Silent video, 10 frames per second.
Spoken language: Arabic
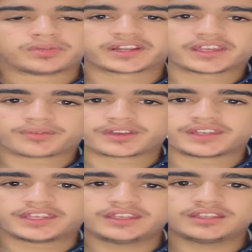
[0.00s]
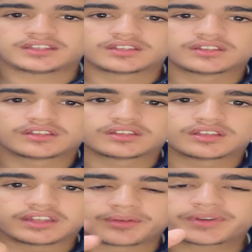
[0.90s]
برجر بجنيه
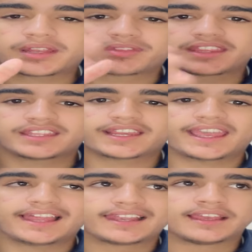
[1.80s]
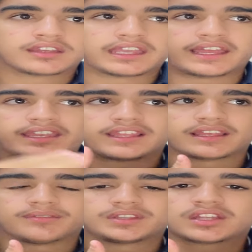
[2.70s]
انا برجر ب 30 ريال
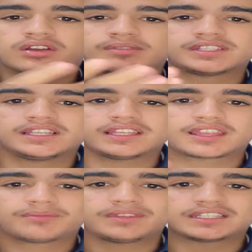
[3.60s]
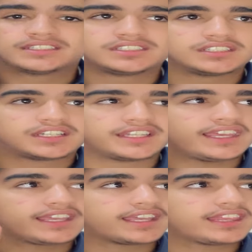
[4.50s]
يعني 250 300
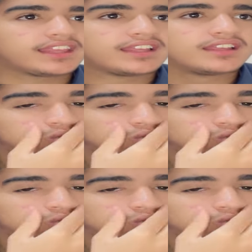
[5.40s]
جنيه كذا